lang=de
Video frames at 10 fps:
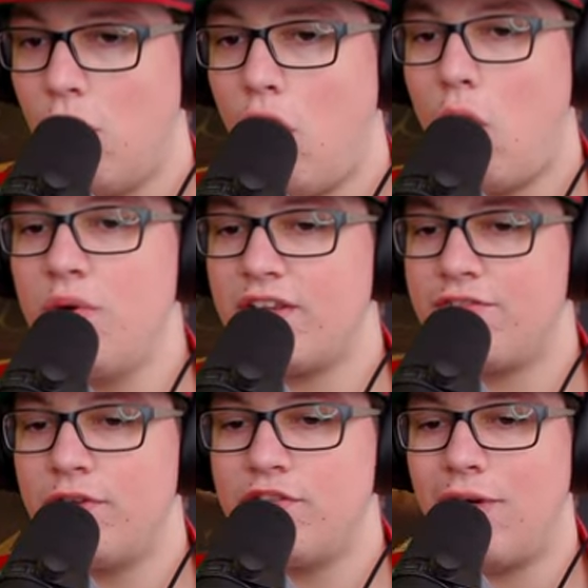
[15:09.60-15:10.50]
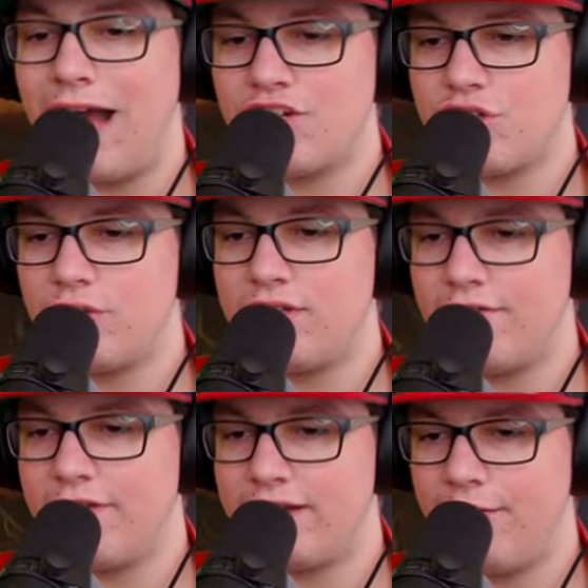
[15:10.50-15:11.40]
Oh, das wird zu Asche und
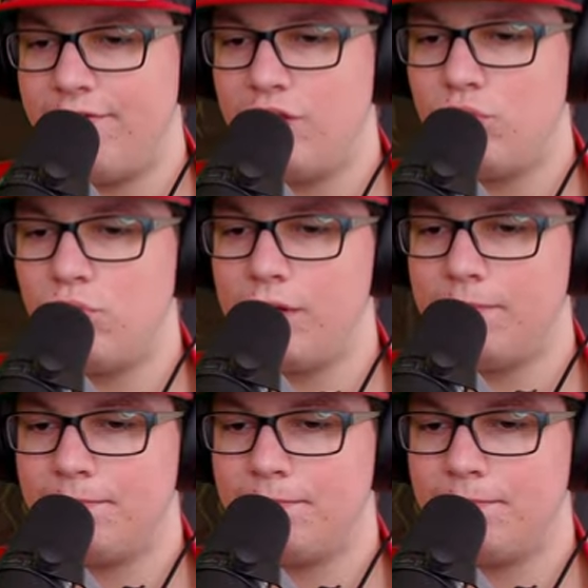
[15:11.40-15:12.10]
dann verdammt, wie cool.